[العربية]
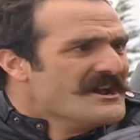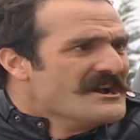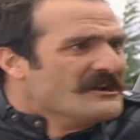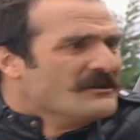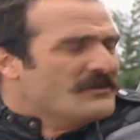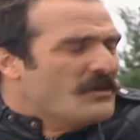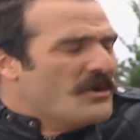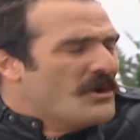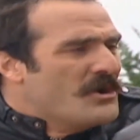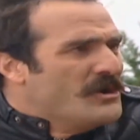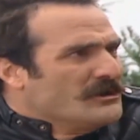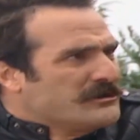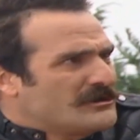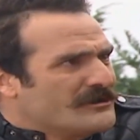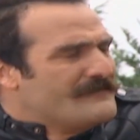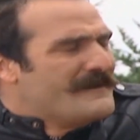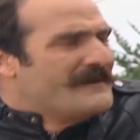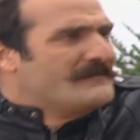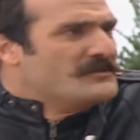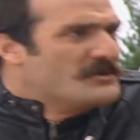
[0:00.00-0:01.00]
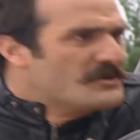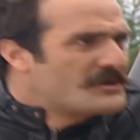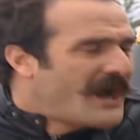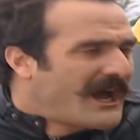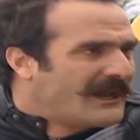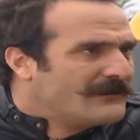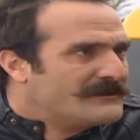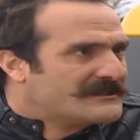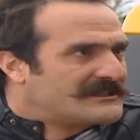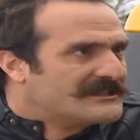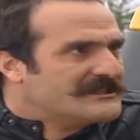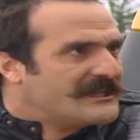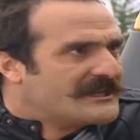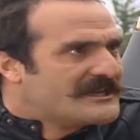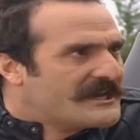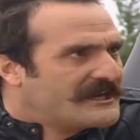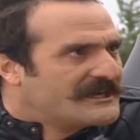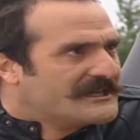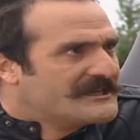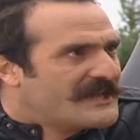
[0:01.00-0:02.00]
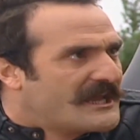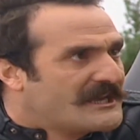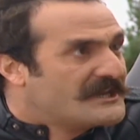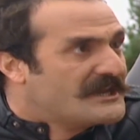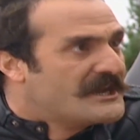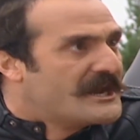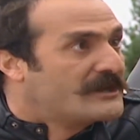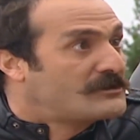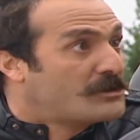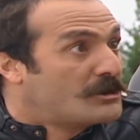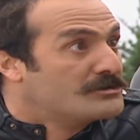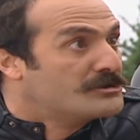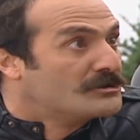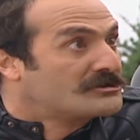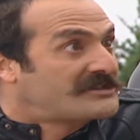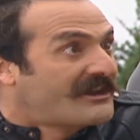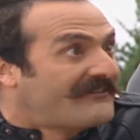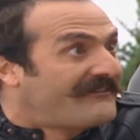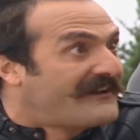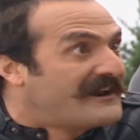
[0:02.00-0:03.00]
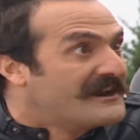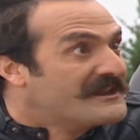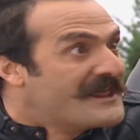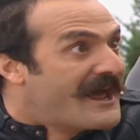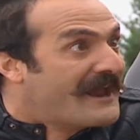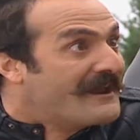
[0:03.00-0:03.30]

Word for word: شنو ما عجبك الوضع هناك؟ لو شنو؟ لا تخبل لي احكي